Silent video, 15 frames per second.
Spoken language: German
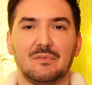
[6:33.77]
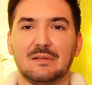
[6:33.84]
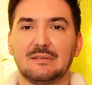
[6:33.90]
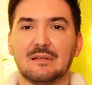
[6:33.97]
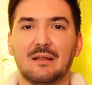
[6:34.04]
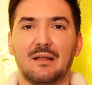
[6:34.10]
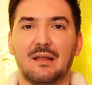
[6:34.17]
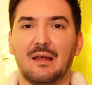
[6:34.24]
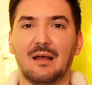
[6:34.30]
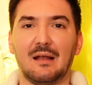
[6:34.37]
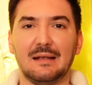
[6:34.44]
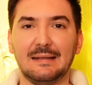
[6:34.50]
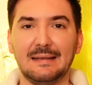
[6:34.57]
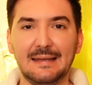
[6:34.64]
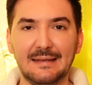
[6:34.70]
ist ja der
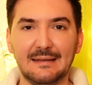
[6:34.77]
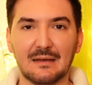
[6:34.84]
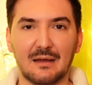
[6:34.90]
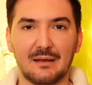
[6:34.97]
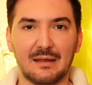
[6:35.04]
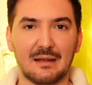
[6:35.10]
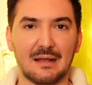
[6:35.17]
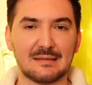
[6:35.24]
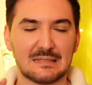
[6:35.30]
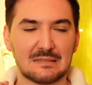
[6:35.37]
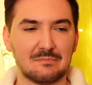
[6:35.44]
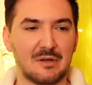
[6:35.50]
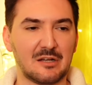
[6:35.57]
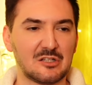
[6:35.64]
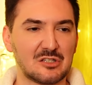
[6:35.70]
Leader der
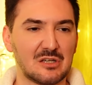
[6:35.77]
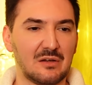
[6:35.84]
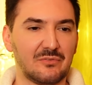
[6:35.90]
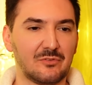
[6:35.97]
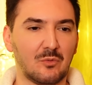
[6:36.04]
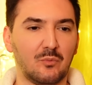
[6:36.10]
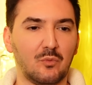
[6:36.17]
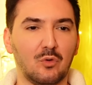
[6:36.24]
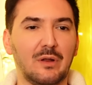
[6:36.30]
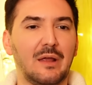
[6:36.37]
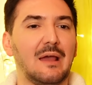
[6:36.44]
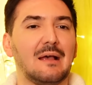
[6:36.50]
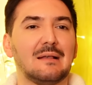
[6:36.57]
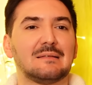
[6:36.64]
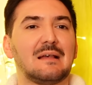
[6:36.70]
ganzen Mannschaft, obwohl
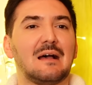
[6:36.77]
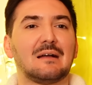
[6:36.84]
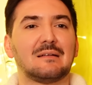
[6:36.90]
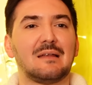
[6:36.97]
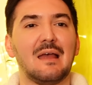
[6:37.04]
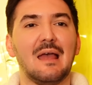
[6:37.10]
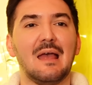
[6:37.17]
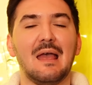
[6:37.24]
er sagt,